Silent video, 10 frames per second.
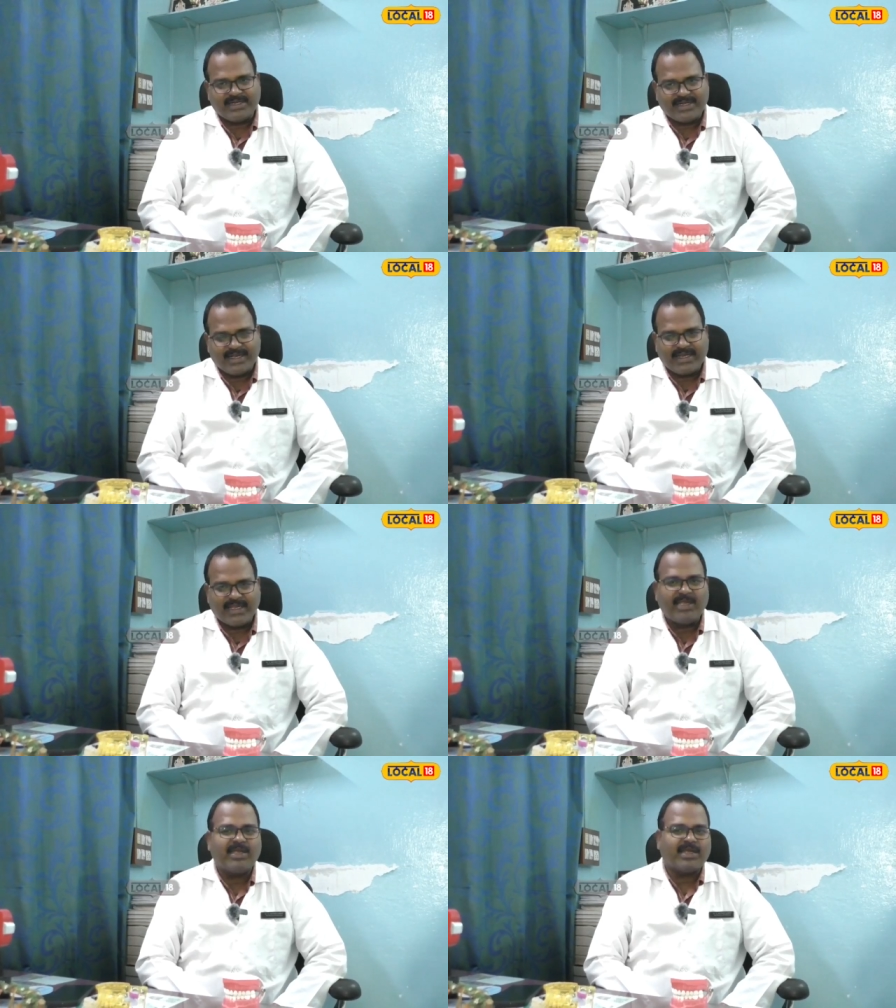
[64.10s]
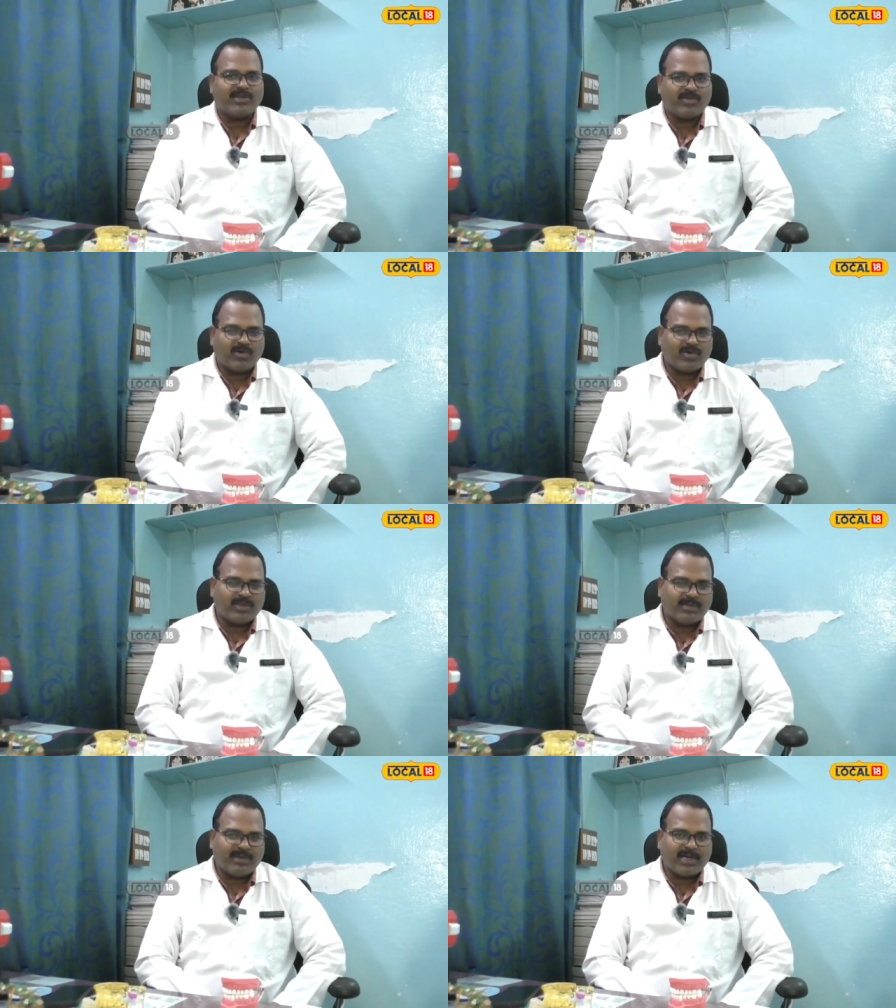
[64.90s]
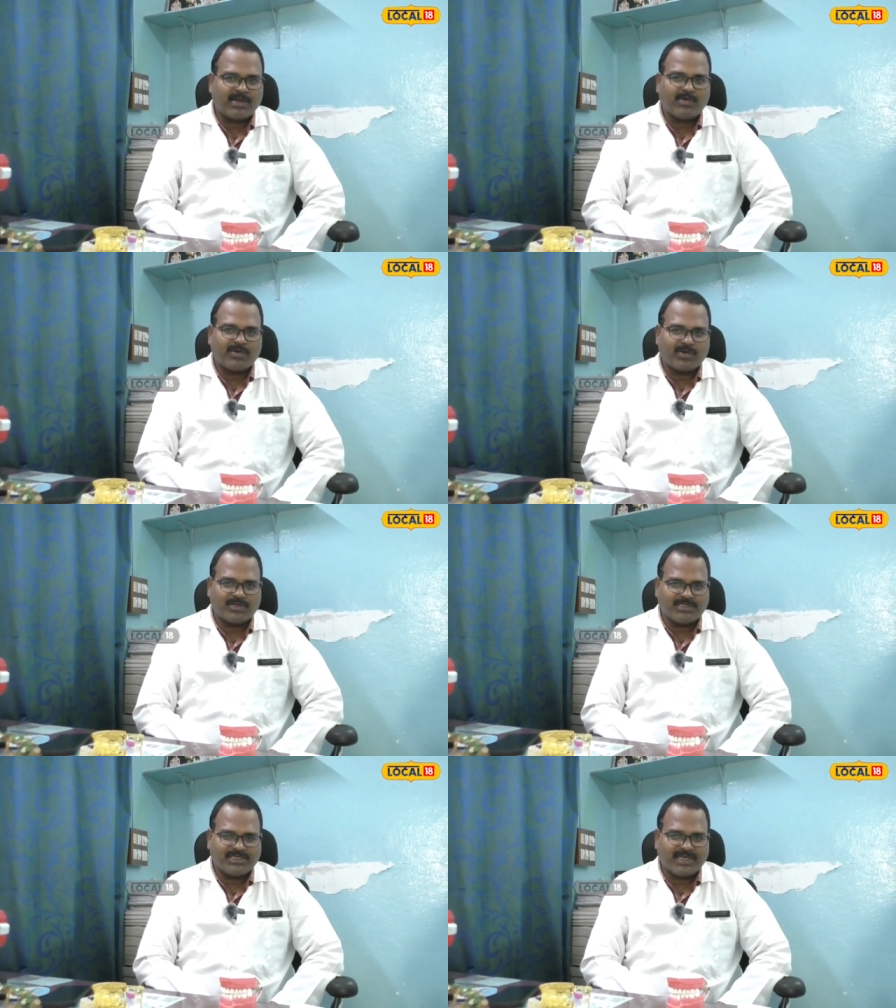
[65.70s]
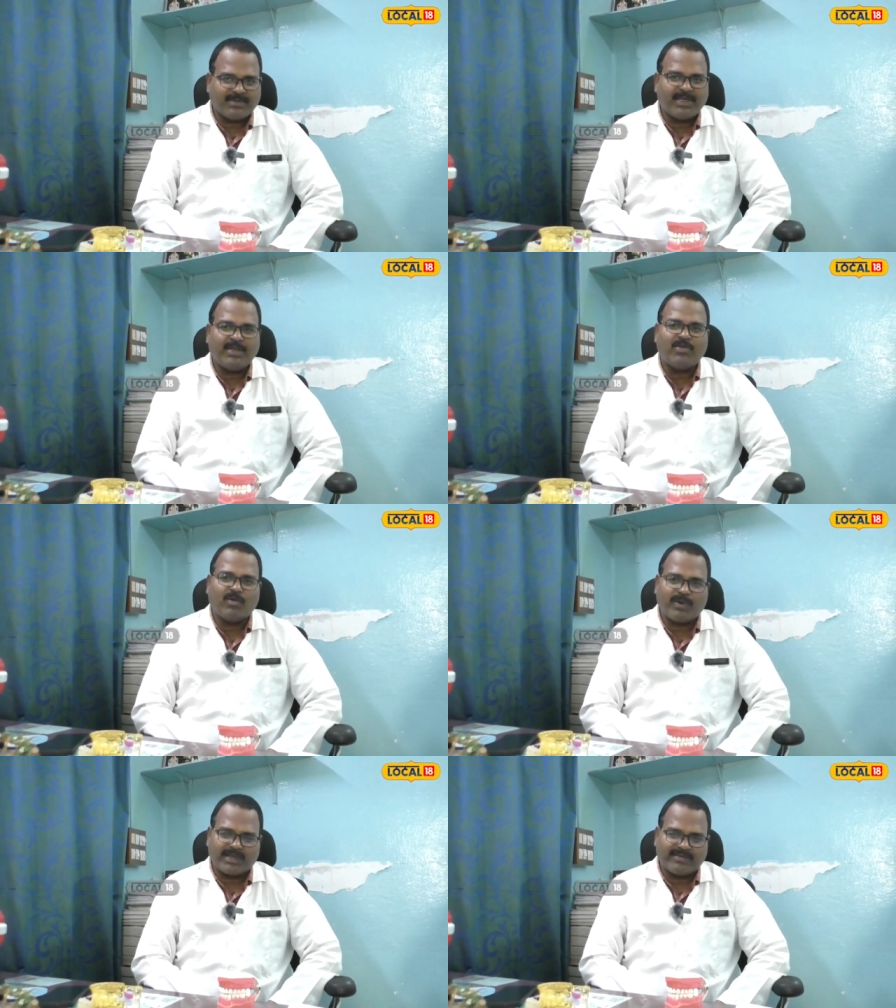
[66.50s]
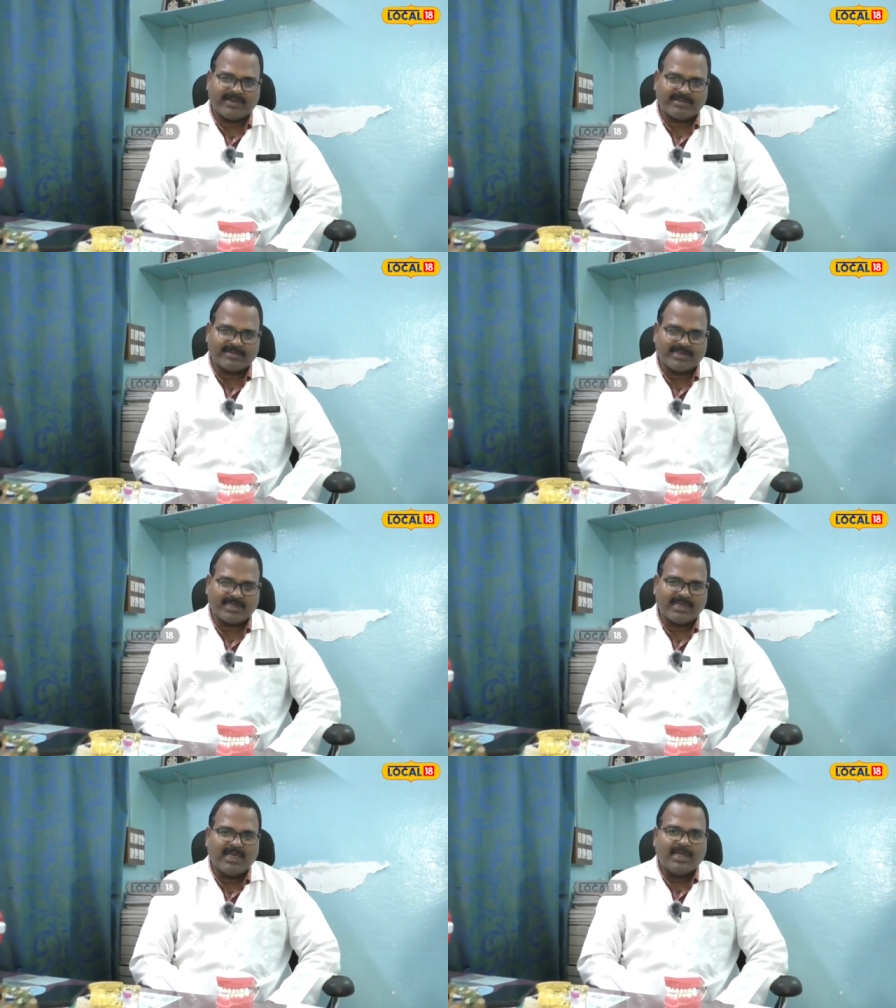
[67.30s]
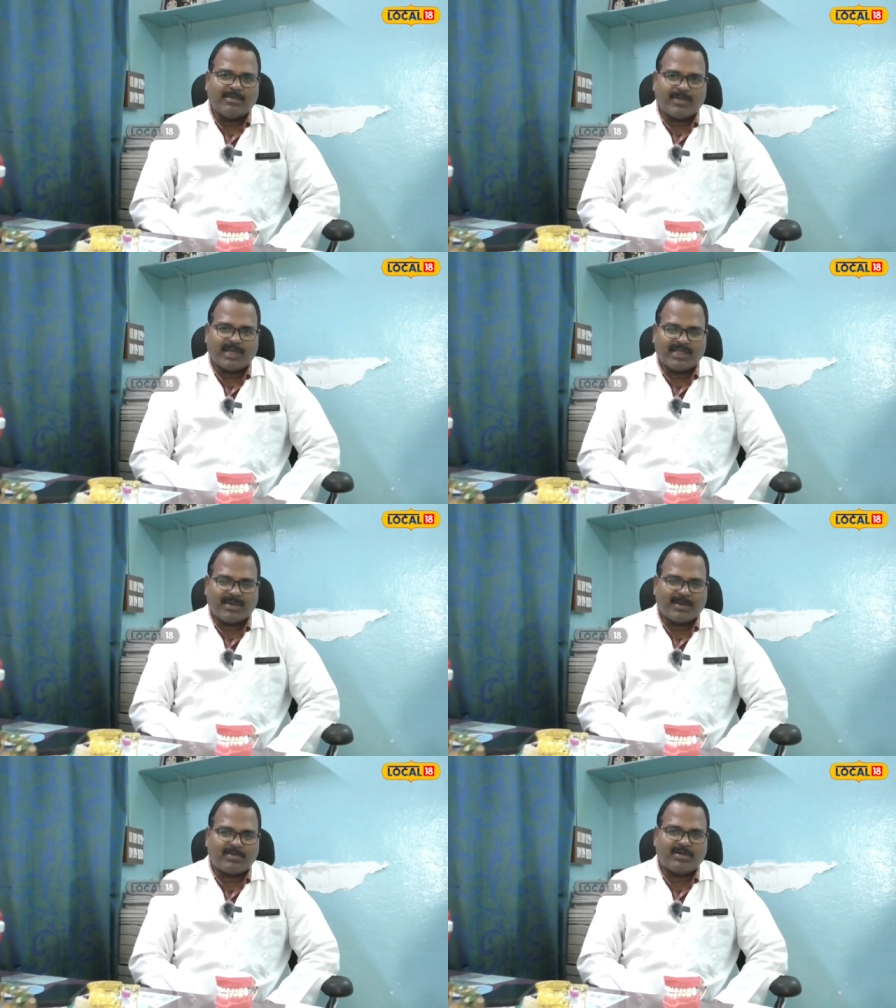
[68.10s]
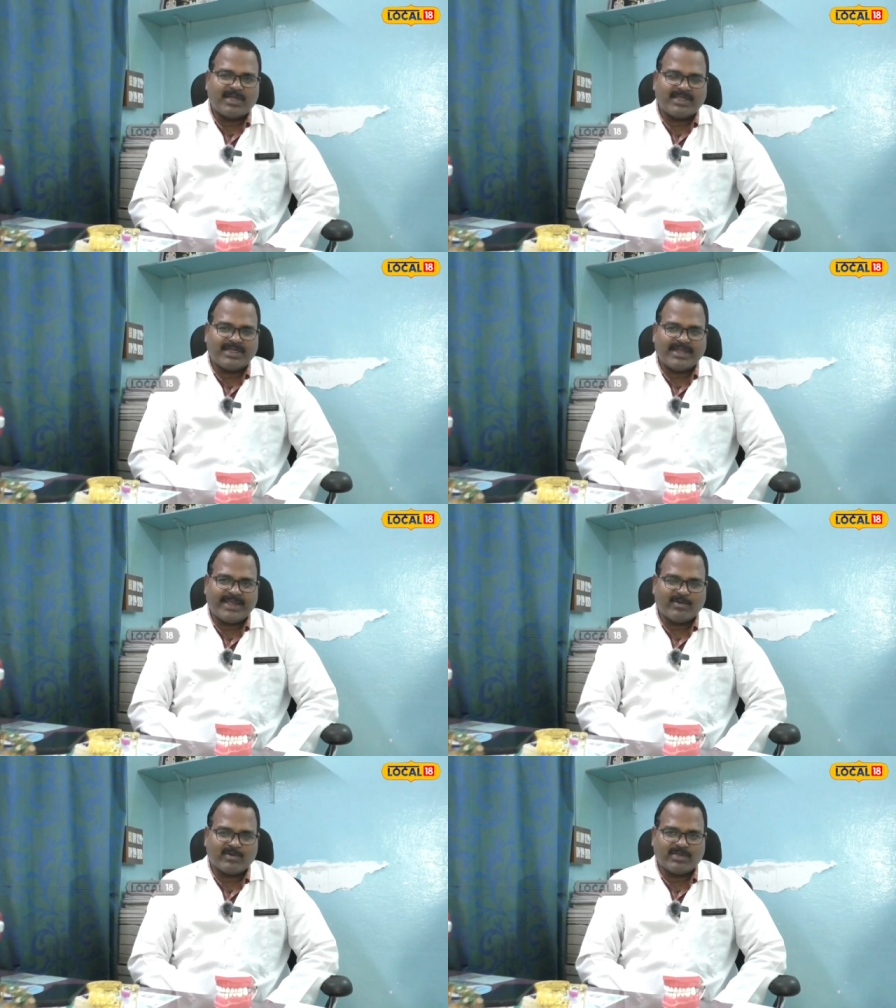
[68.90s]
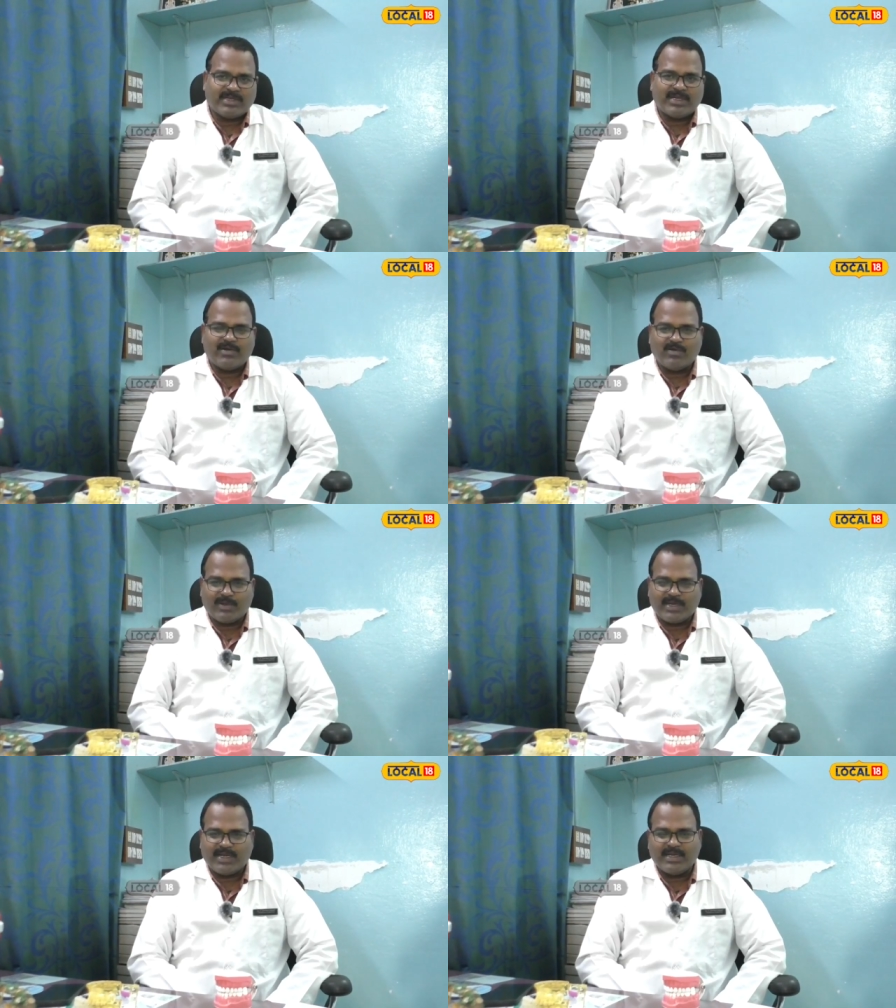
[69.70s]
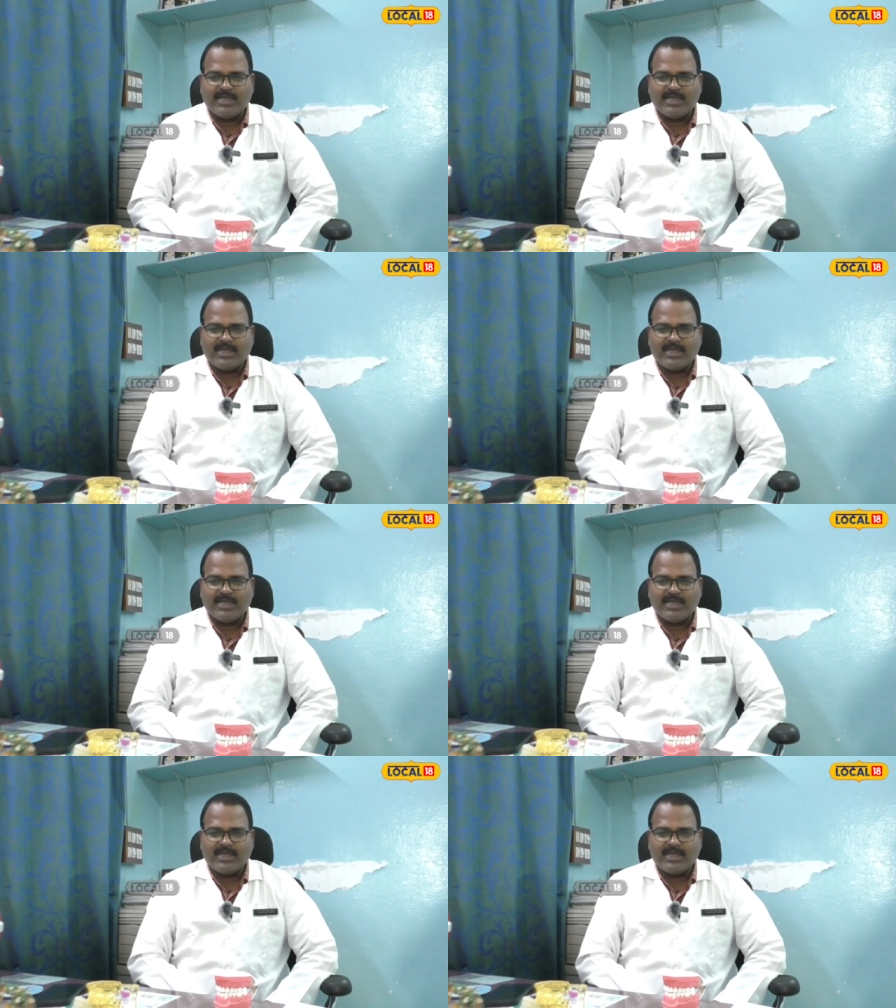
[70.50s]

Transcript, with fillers: తింటేనే ఎంతో కొంత భాగం నోట్లో జీర్ణమై లోపలికి వెళ్తుంది మనం నమలకుండా తింటే ఏమవుతుందంటే లోపల